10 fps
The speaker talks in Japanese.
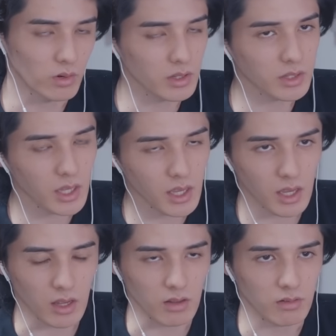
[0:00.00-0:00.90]
れっ
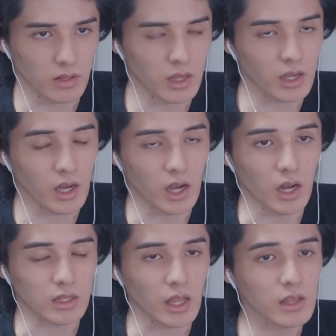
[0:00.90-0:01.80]
て、なん
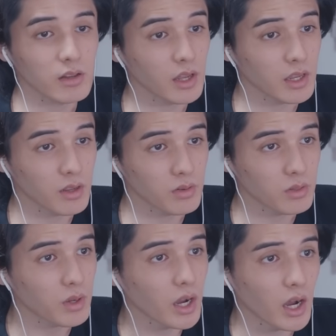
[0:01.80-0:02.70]
か、体育会系の
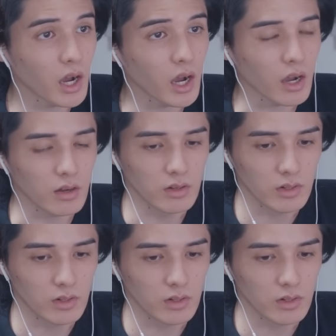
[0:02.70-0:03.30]
人が、